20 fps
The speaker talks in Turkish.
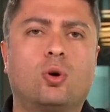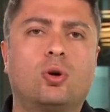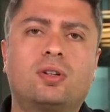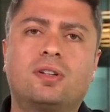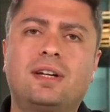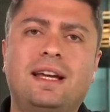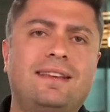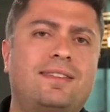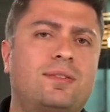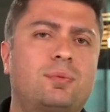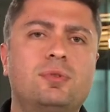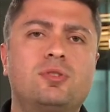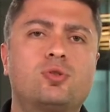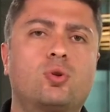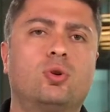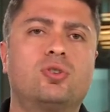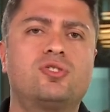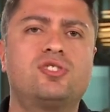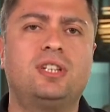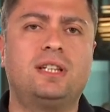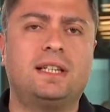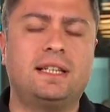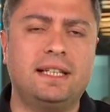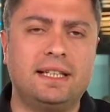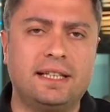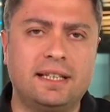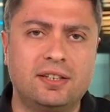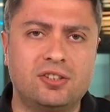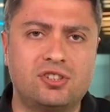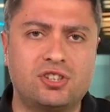çok resmi, çok
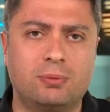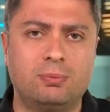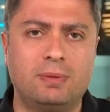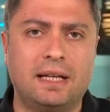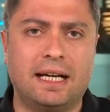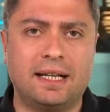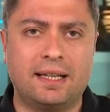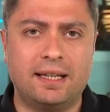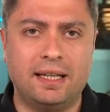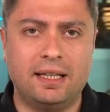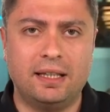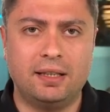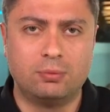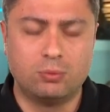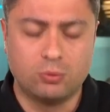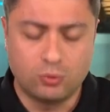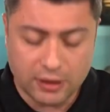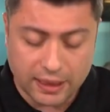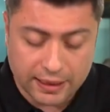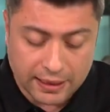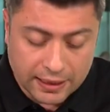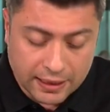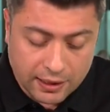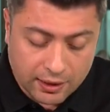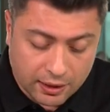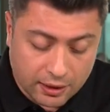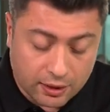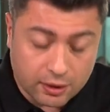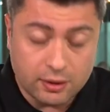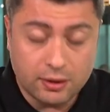ciddi girişimler değildi bunlar.
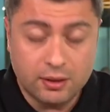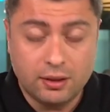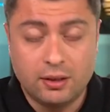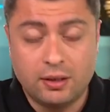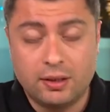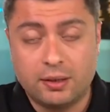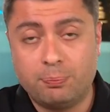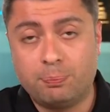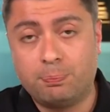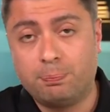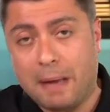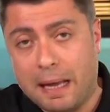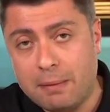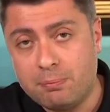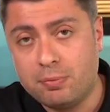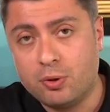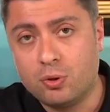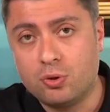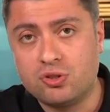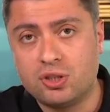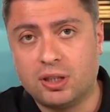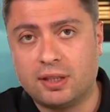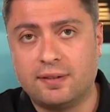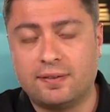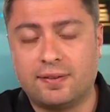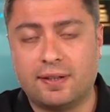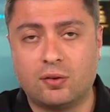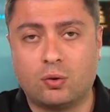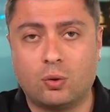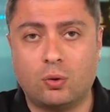E, ben bir
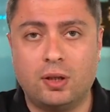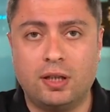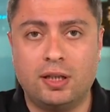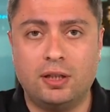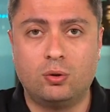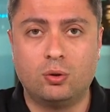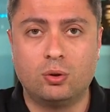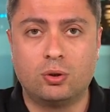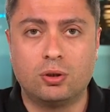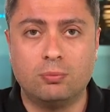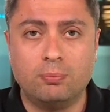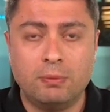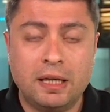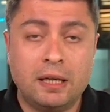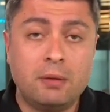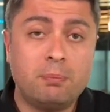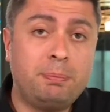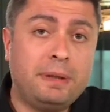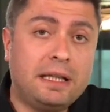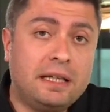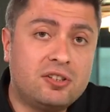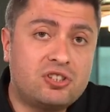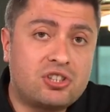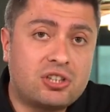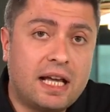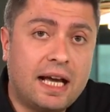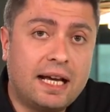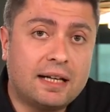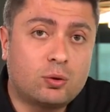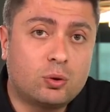önceki sezona gidiyorum.
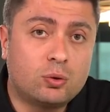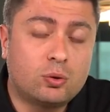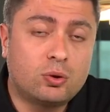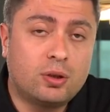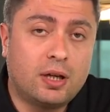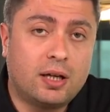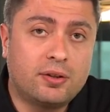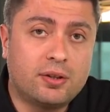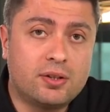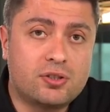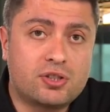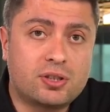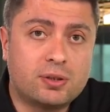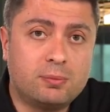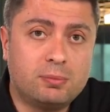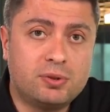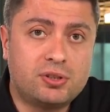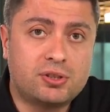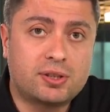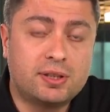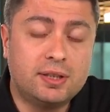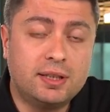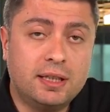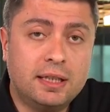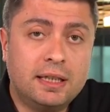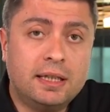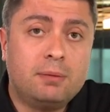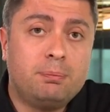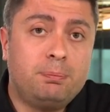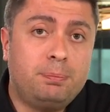her konuda
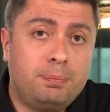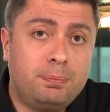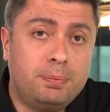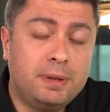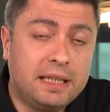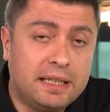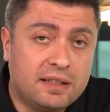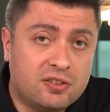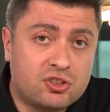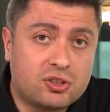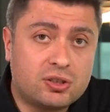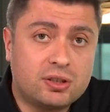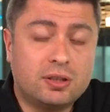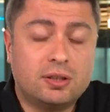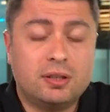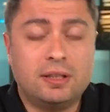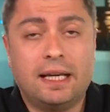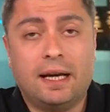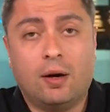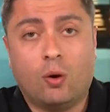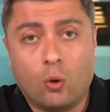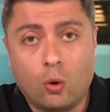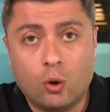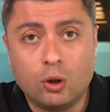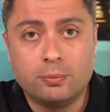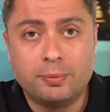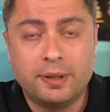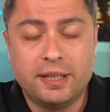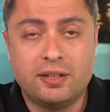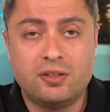anlaşılmıştı. Bilic'le
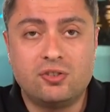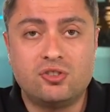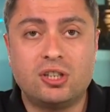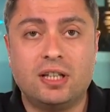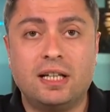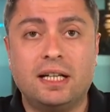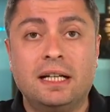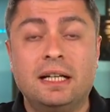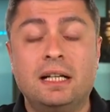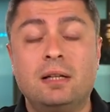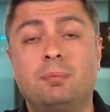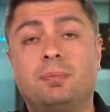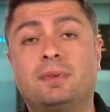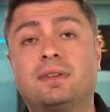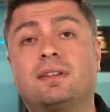olmayınca